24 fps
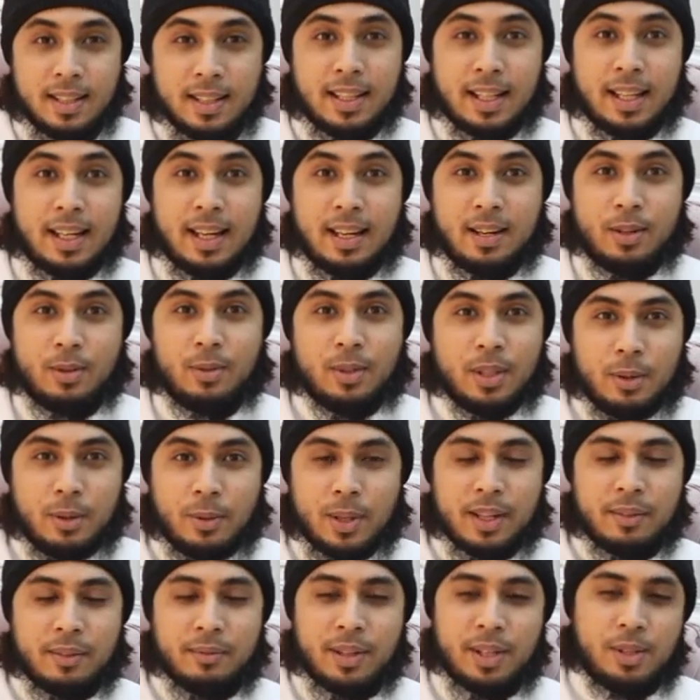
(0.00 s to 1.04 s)
Kailangan kong
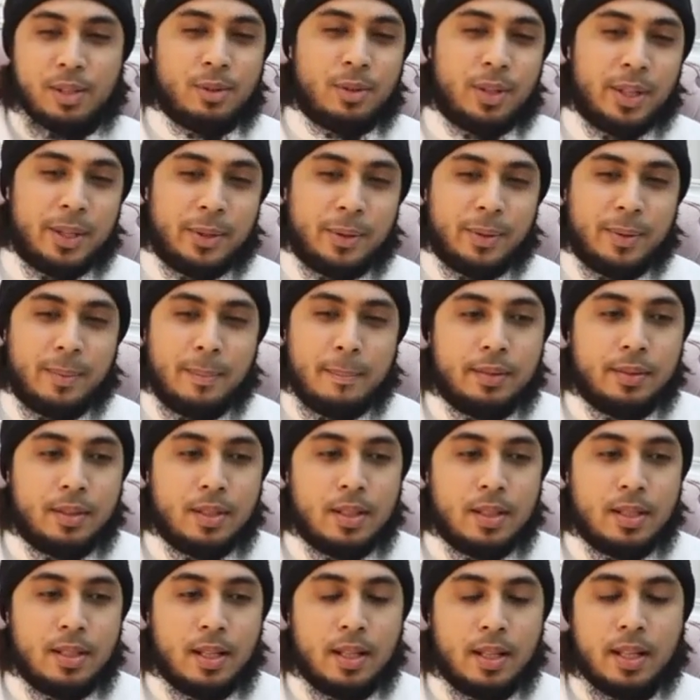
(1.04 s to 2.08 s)
gawa ng video ngayon.
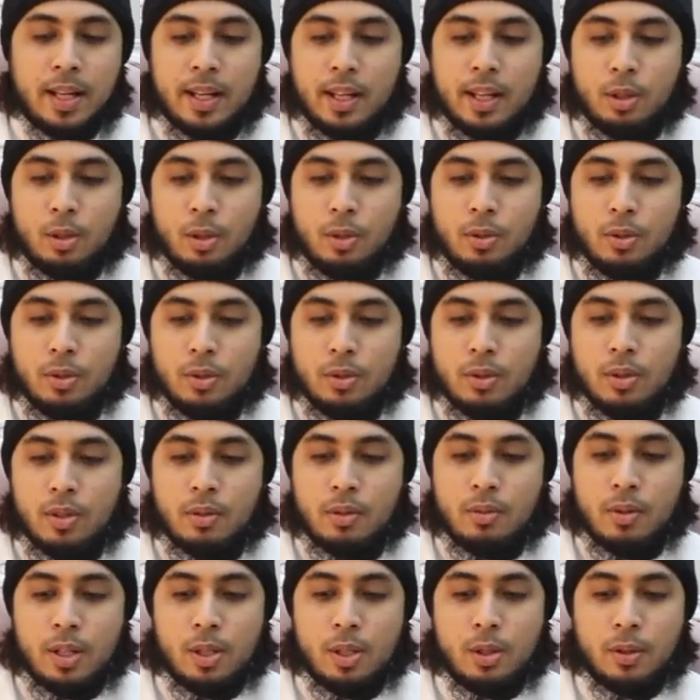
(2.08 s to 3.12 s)
Sa ganitong
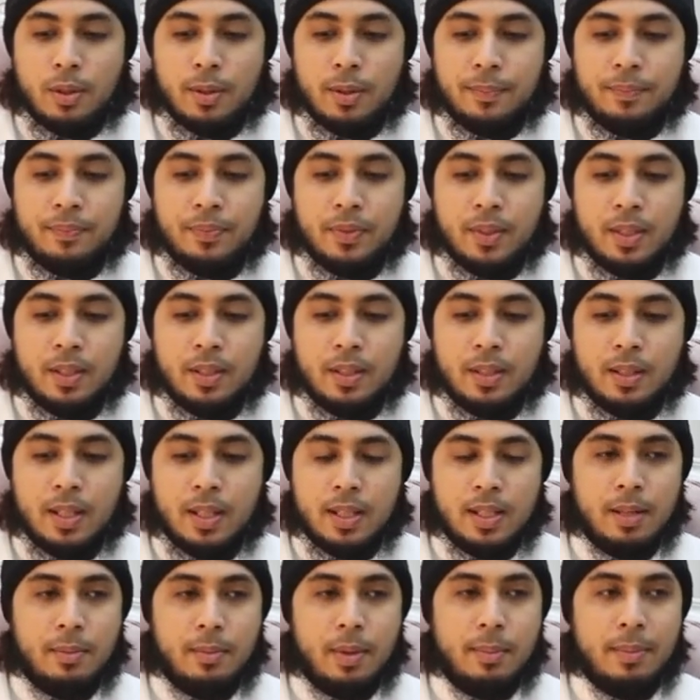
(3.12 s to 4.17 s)
sitwasyon,
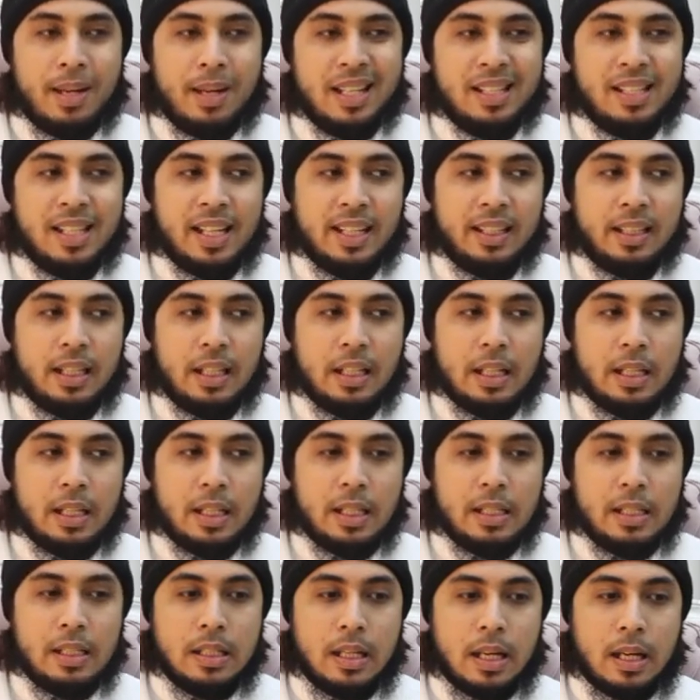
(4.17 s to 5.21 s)
kasi may mga sekta
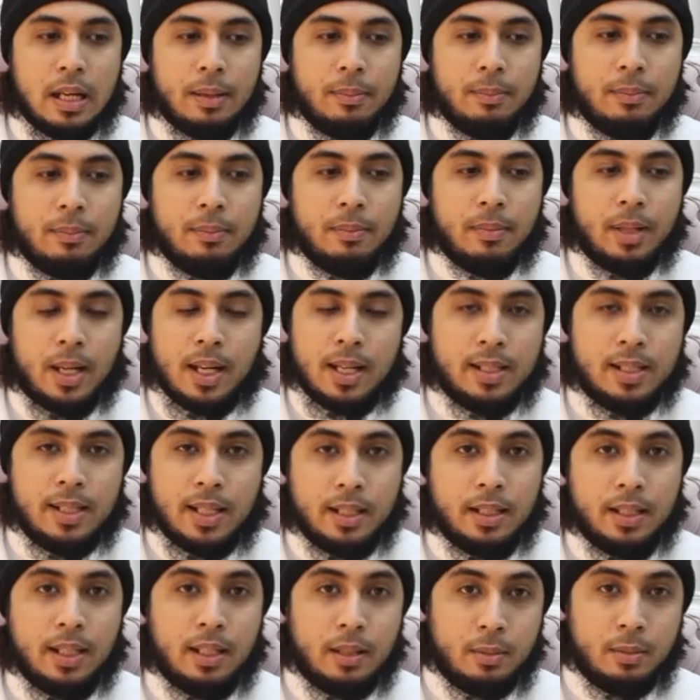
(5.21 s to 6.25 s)
ng Islam, ah,
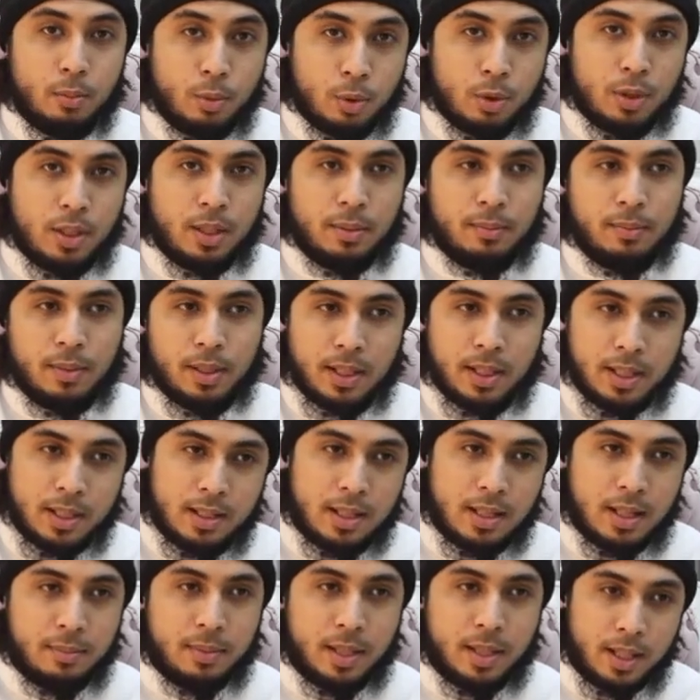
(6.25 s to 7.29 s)
sekta ng Muslim, hindi
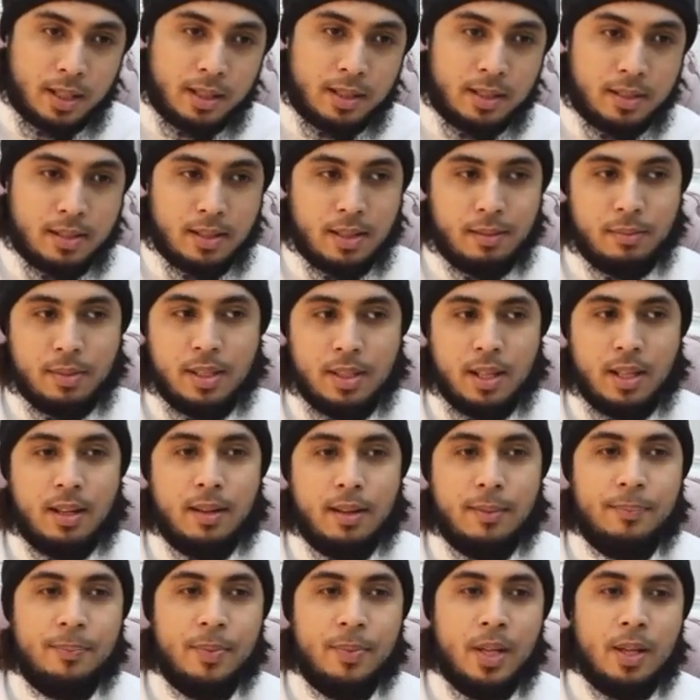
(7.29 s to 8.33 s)
Islam dahil ang Islam isa lang.
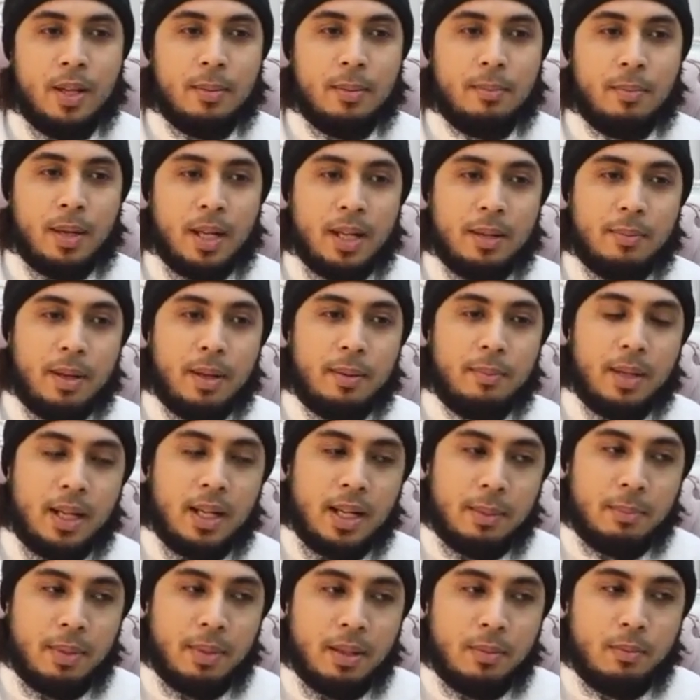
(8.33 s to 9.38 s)
Bali may mga
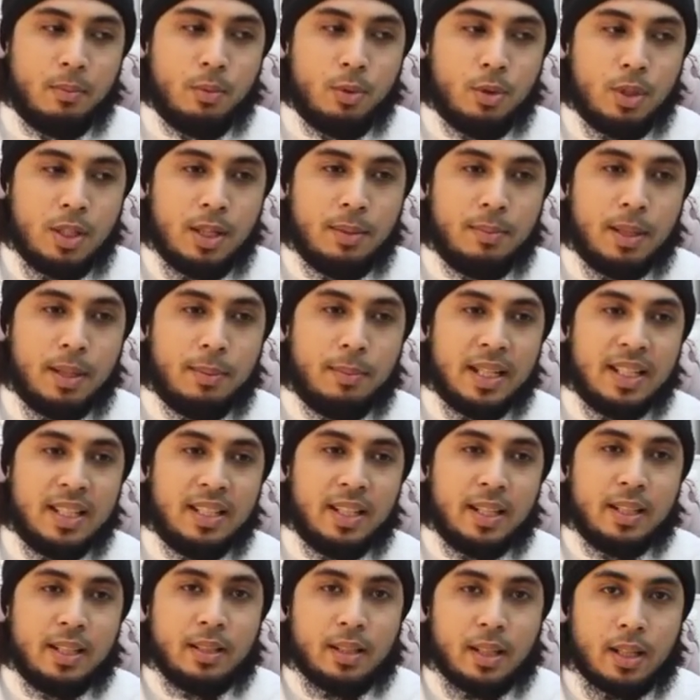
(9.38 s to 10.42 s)
ibang Muslim na may
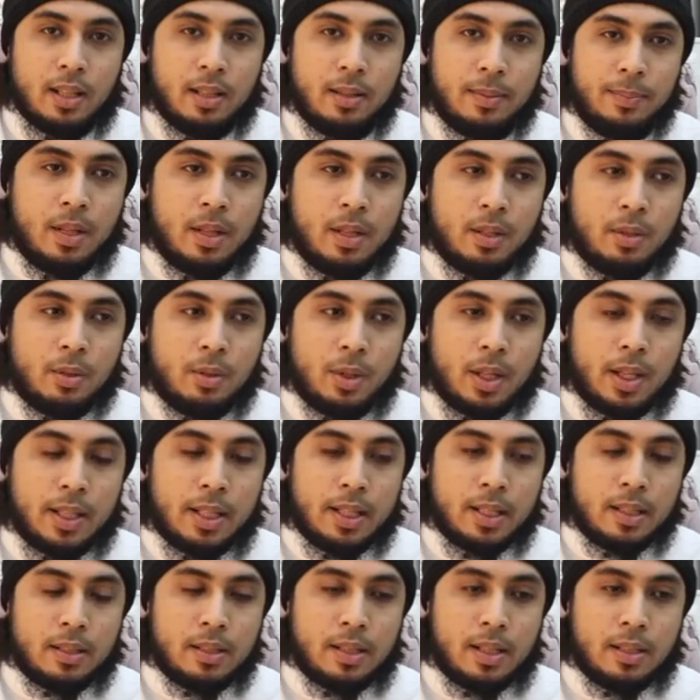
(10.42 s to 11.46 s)
sekta tulad
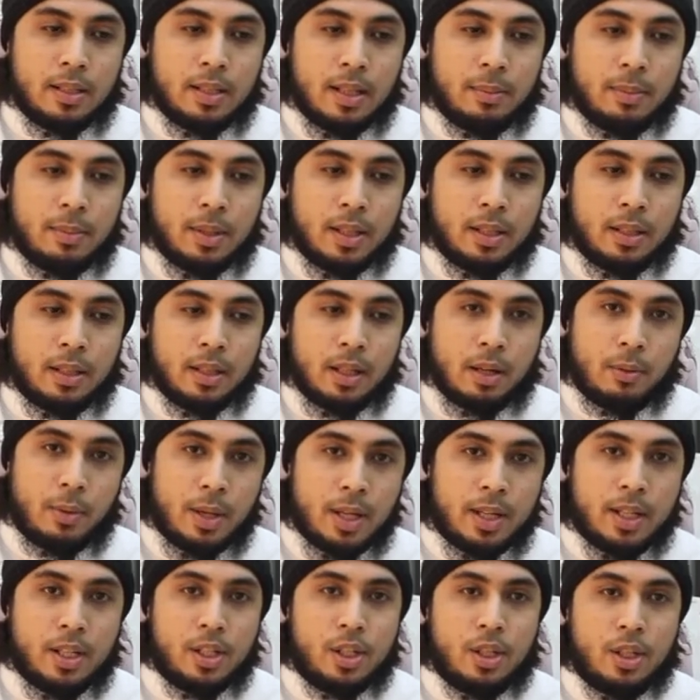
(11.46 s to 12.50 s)
ng sinasabing
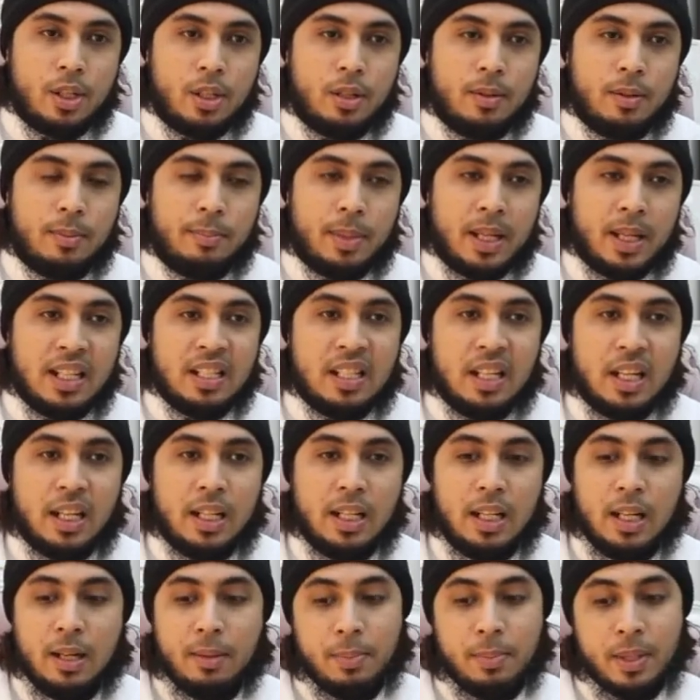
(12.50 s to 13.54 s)
Khawarij, para sa
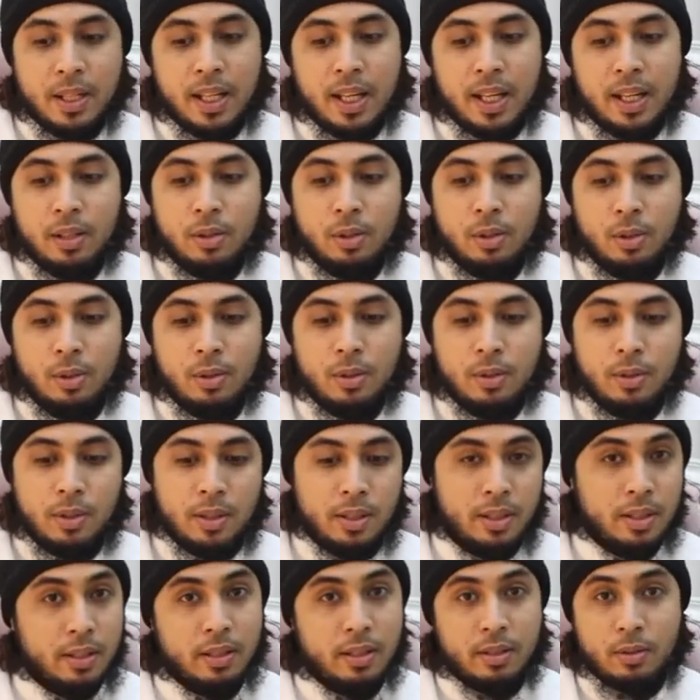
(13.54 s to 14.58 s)
kanila pag
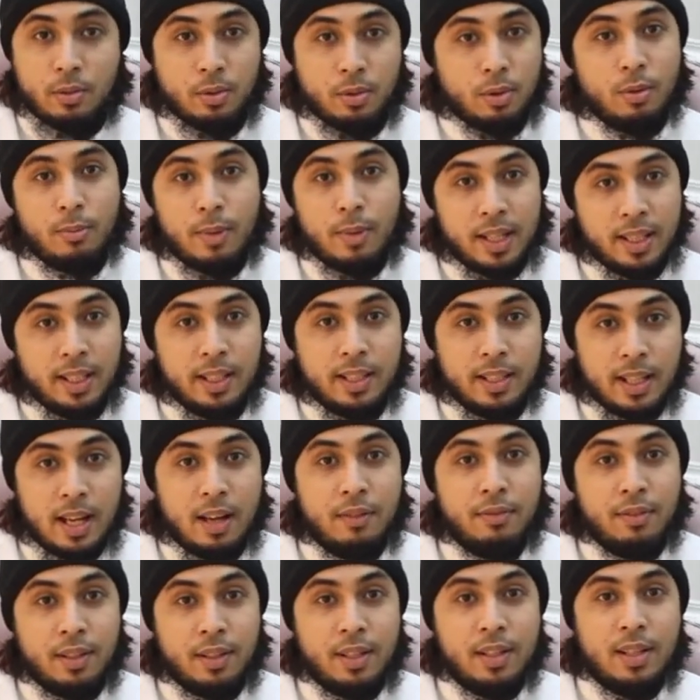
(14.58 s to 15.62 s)
ganito, automatic
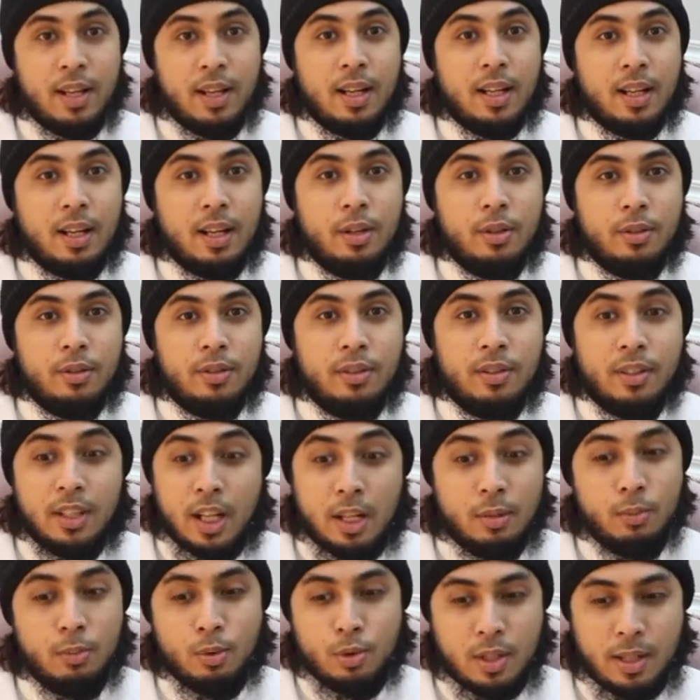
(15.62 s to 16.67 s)
kafir na sa kanila yon,
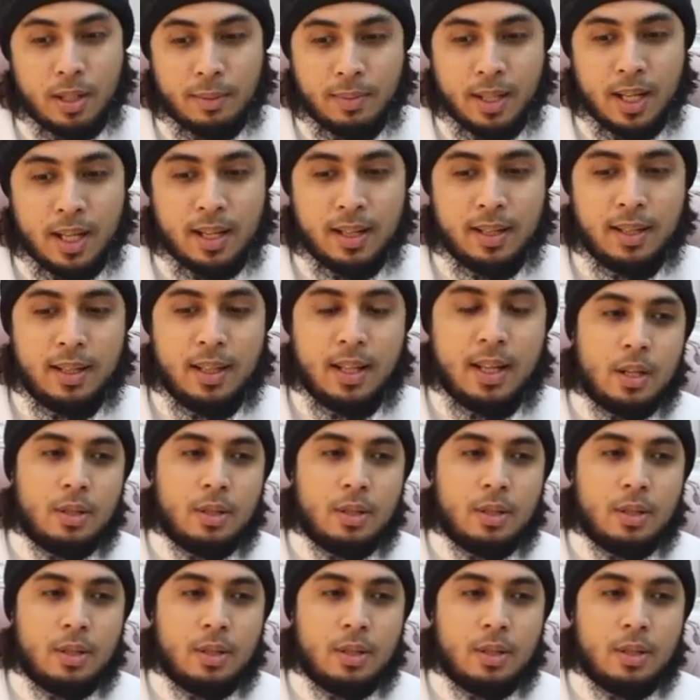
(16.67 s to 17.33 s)
non-Muslim na.